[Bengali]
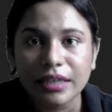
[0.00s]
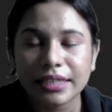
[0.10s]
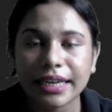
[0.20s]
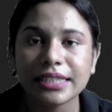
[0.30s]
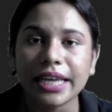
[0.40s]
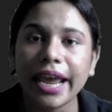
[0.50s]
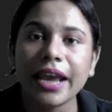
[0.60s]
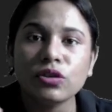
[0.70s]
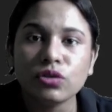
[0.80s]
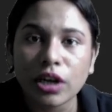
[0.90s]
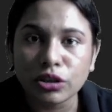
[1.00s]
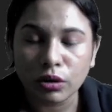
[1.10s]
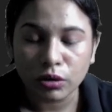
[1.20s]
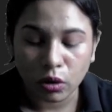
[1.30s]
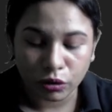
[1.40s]
ঠিক আছে এক্সট্রা
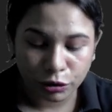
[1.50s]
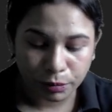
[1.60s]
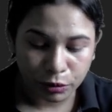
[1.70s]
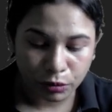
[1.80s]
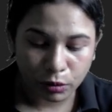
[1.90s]
যখন কন্ট্রিবিউট